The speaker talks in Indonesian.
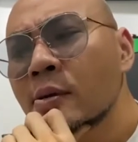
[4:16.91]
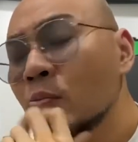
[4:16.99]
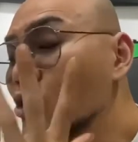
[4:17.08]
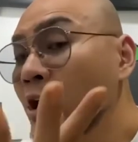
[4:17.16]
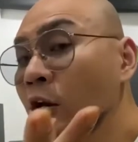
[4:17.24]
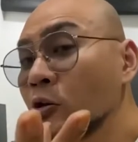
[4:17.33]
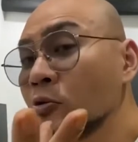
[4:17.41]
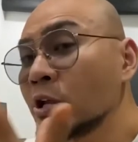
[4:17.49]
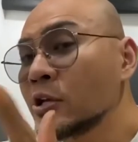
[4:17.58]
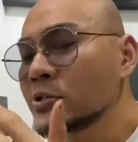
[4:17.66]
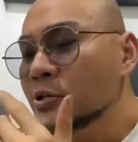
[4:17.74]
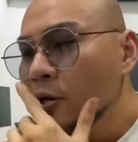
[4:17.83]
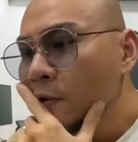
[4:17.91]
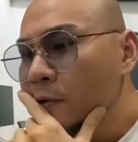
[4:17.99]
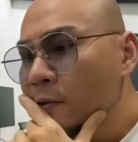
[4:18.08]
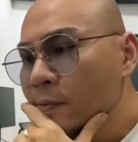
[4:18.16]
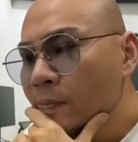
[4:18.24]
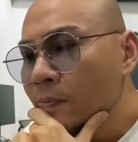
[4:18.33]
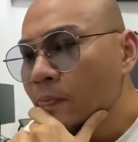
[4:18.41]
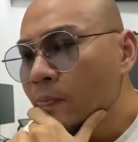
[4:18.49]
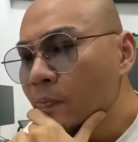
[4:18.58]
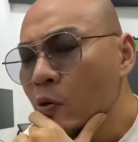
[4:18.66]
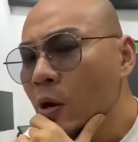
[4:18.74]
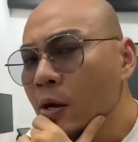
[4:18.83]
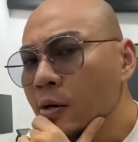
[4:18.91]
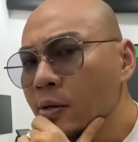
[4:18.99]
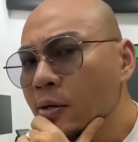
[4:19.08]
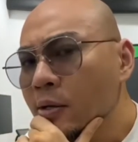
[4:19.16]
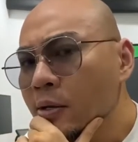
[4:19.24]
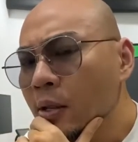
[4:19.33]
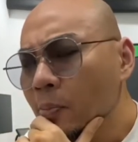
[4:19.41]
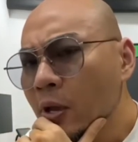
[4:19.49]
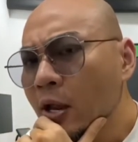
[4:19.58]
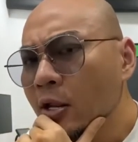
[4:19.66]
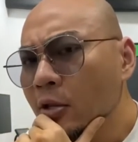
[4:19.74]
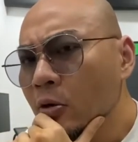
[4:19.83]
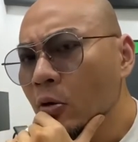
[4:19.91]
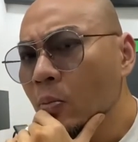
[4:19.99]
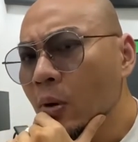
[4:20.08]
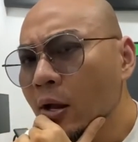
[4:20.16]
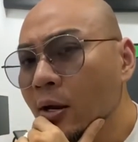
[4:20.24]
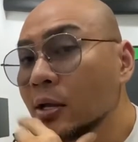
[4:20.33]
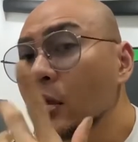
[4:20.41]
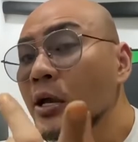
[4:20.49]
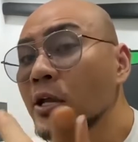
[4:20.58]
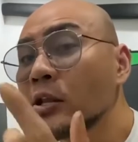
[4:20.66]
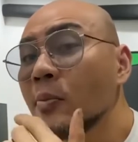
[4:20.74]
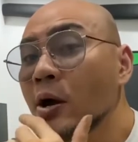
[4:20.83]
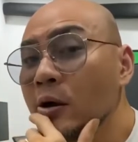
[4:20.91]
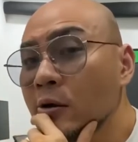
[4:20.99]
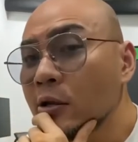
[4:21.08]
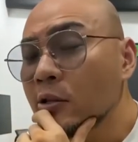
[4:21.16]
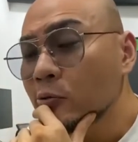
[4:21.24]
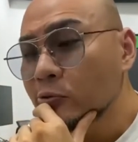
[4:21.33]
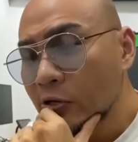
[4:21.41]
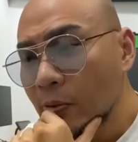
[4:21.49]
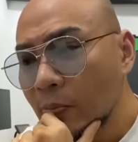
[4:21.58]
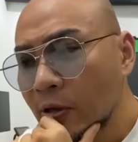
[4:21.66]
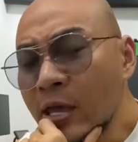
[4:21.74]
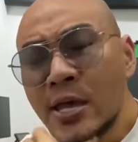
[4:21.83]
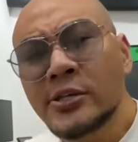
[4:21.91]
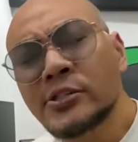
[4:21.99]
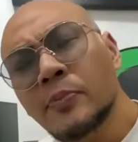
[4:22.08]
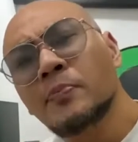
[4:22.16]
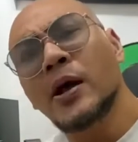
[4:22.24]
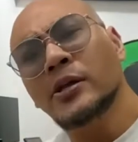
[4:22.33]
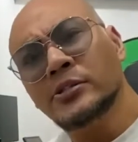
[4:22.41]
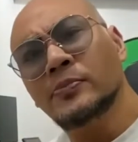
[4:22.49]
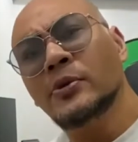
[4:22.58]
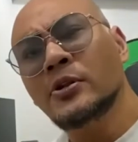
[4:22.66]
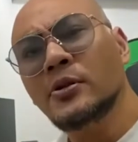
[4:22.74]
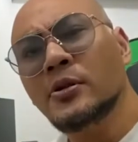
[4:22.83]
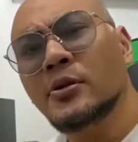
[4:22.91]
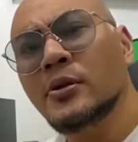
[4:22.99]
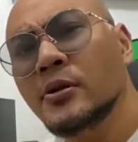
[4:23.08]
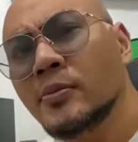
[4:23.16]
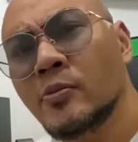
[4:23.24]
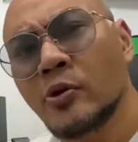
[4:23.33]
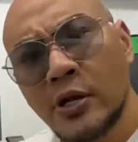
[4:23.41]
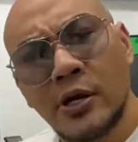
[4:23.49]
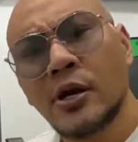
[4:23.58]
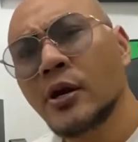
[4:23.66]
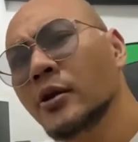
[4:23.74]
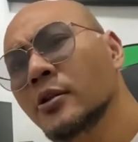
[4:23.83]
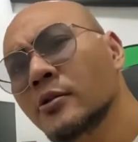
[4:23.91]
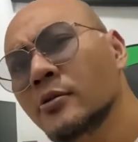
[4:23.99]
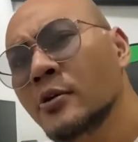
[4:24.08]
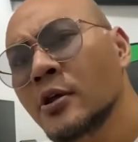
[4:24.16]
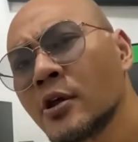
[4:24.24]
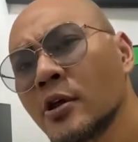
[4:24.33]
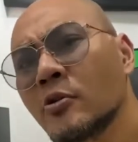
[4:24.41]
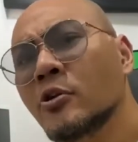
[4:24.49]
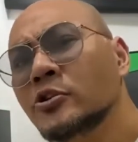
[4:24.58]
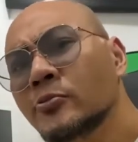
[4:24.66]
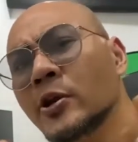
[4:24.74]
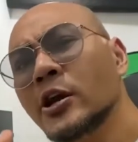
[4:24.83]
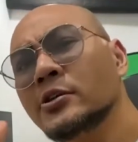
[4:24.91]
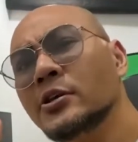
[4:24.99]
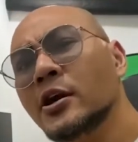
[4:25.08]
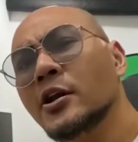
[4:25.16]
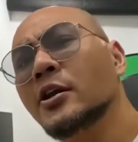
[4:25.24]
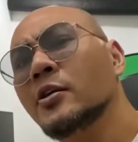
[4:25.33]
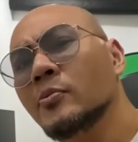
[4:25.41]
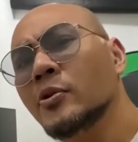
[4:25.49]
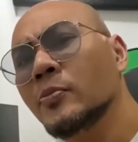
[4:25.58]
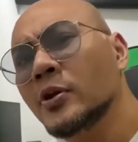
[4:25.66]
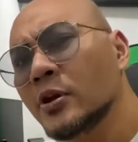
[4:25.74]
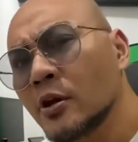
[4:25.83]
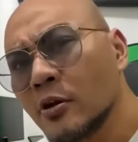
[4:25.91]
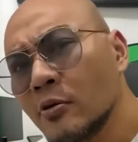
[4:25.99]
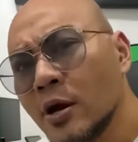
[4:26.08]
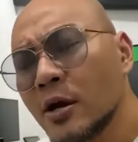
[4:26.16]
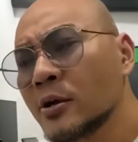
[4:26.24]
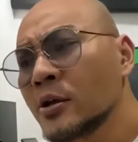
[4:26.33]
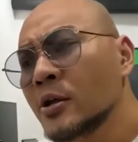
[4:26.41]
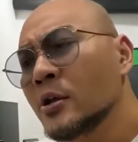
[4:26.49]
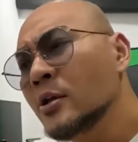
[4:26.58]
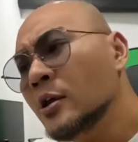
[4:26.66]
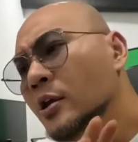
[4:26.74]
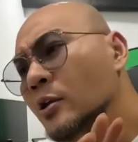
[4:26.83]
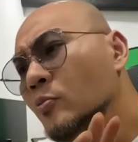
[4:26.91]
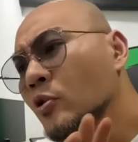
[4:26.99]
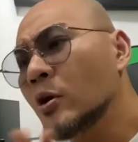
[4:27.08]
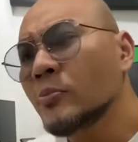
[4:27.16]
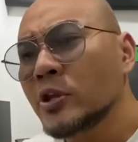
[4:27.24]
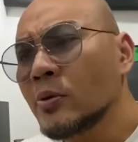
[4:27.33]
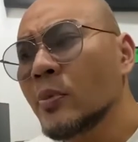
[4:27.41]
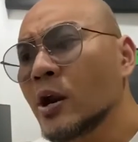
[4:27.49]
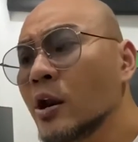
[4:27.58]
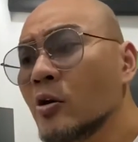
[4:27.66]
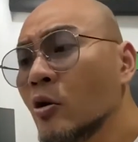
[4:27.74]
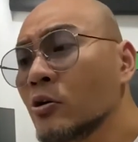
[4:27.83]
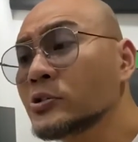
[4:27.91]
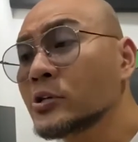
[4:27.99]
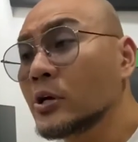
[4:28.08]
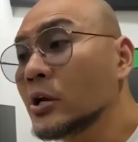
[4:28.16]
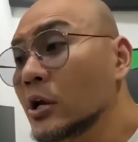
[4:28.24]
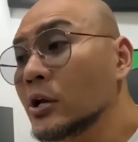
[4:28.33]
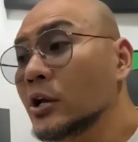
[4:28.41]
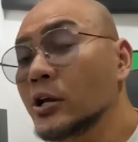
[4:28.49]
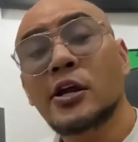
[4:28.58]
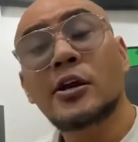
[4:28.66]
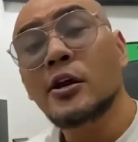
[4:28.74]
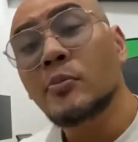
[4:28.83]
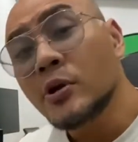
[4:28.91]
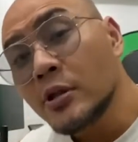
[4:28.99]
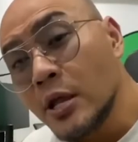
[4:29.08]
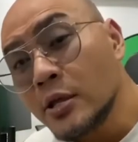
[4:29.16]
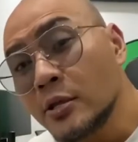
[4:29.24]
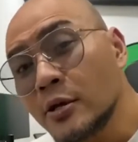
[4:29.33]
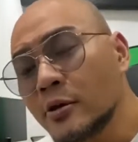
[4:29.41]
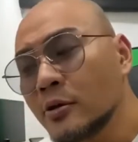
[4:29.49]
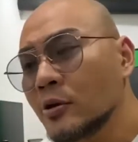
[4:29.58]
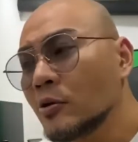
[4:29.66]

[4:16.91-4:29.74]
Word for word: Bukan Indonesia, Bukan, tapi elit global yang kita bahkan nggak tahu siapa. Is that possible? Mungkinkah itu? Gue cuma ngajak kalian berpikir doang. Ini bukan penyebaran hoax karena ini adalah bertanya.